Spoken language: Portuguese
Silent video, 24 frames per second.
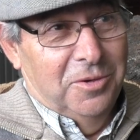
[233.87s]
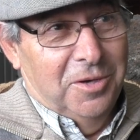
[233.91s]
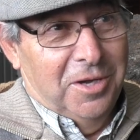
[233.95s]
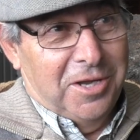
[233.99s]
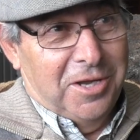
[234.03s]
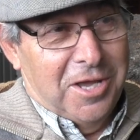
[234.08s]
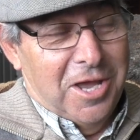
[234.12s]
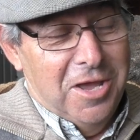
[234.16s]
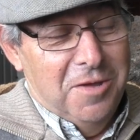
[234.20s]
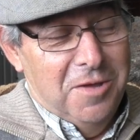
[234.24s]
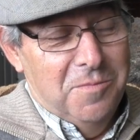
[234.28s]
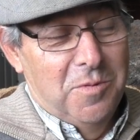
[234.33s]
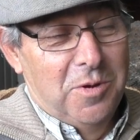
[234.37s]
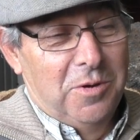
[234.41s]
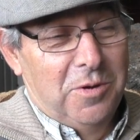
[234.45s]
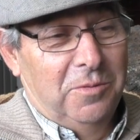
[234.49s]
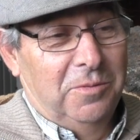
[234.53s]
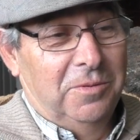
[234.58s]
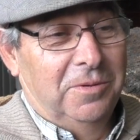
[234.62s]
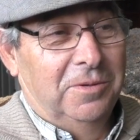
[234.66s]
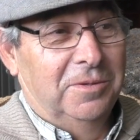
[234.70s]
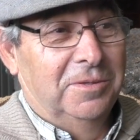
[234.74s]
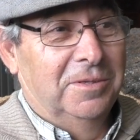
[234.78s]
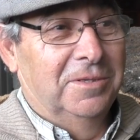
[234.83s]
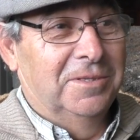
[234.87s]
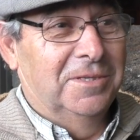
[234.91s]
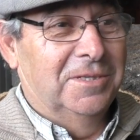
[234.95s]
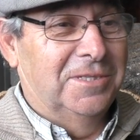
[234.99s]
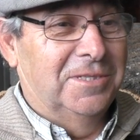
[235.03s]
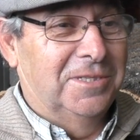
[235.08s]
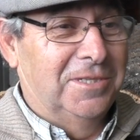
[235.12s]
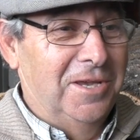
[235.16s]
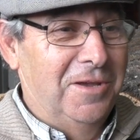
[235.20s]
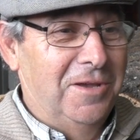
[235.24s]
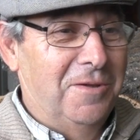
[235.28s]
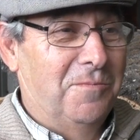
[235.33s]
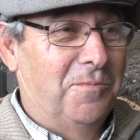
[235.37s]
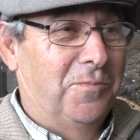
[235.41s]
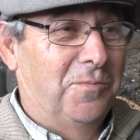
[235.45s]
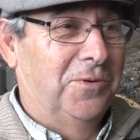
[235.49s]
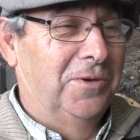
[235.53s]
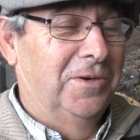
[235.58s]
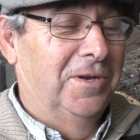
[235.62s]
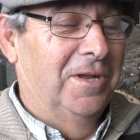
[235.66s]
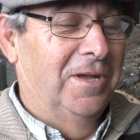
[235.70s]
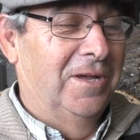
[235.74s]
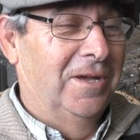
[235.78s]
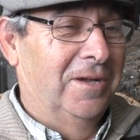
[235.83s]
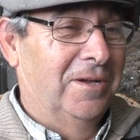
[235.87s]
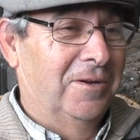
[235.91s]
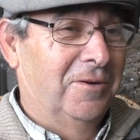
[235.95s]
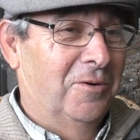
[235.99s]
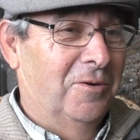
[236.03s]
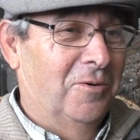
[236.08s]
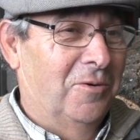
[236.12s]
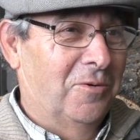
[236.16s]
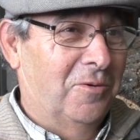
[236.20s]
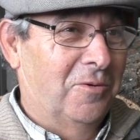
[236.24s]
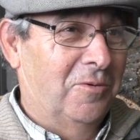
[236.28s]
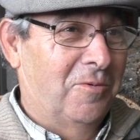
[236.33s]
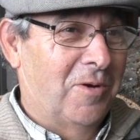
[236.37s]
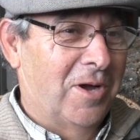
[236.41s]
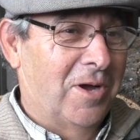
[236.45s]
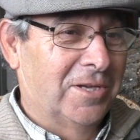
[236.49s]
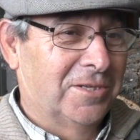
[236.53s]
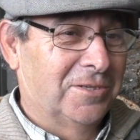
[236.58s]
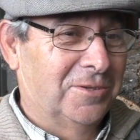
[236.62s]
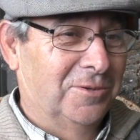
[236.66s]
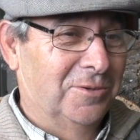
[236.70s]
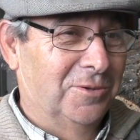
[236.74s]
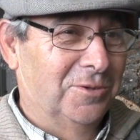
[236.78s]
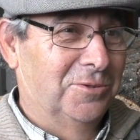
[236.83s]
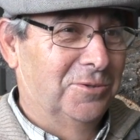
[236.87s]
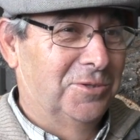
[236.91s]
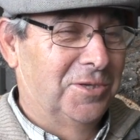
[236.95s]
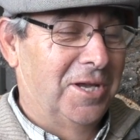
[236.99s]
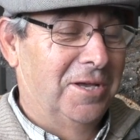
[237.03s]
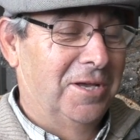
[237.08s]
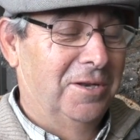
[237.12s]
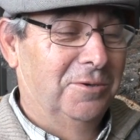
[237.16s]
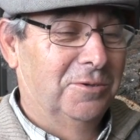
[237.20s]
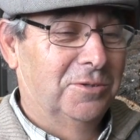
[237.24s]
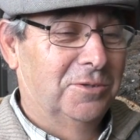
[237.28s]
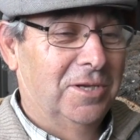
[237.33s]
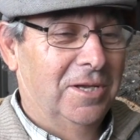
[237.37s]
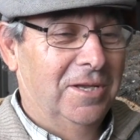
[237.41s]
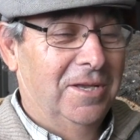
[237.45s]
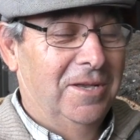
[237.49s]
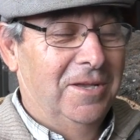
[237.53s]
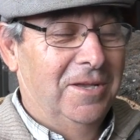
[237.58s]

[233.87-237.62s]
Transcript: queimam sempre, né, ou quase todos os anos,